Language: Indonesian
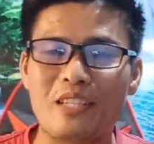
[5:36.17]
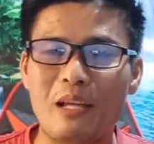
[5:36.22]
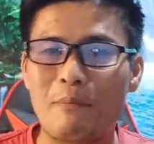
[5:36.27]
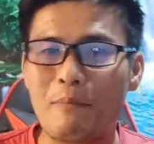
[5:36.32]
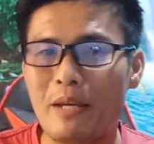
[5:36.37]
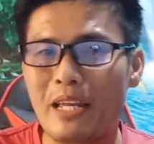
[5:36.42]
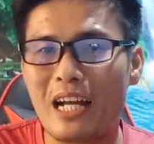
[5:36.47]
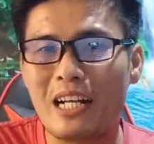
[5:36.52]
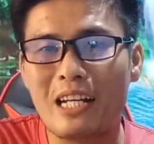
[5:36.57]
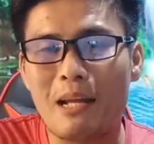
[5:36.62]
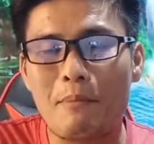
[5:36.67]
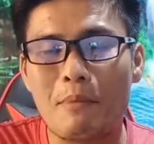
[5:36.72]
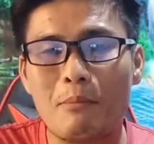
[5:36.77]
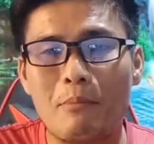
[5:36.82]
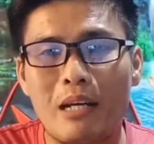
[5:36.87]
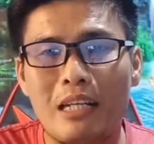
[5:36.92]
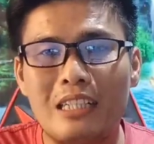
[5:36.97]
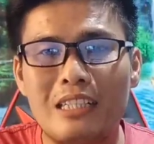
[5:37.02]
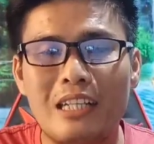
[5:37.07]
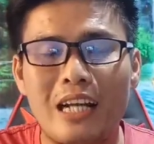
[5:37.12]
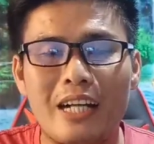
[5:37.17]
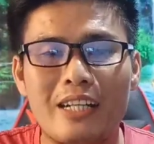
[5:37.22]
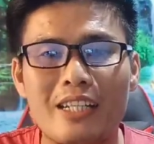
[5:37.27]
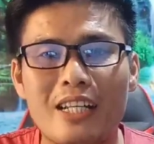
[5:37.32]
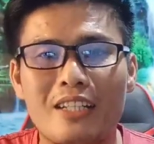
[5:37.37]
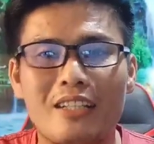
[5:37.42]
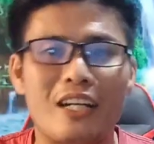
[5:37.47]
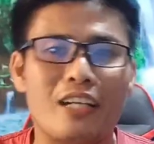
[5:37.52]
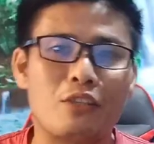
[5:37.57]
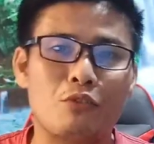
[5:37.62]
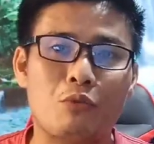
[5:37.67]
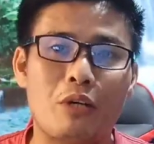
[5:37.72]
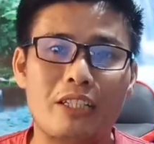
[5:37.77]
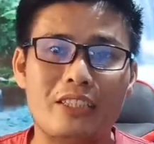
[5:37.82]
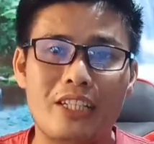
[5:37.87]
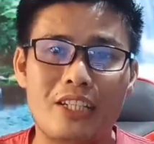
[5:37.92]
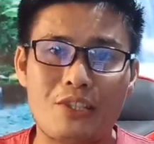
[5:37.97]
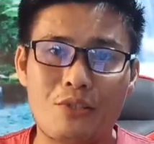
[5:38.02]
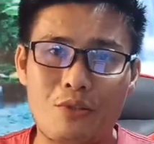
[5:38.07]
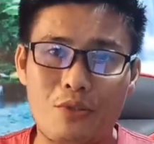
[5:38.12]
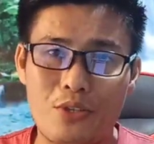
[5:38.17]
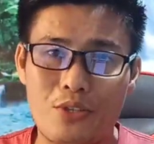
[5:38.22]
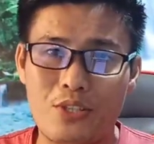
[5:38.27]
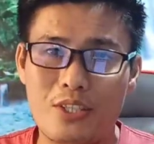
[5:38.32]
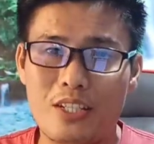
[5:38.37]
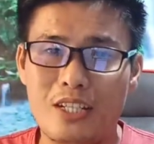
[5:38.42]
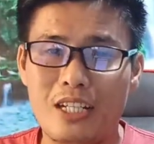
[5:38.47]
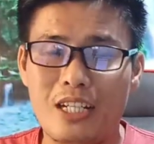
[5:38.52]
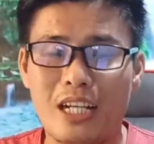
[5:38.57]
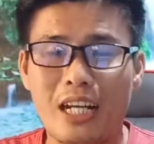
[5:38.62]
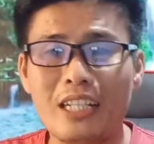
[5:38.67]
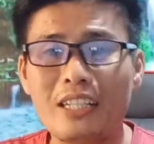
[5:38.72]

Sampai Anda membandingkannya dengan Tuhan Yesus.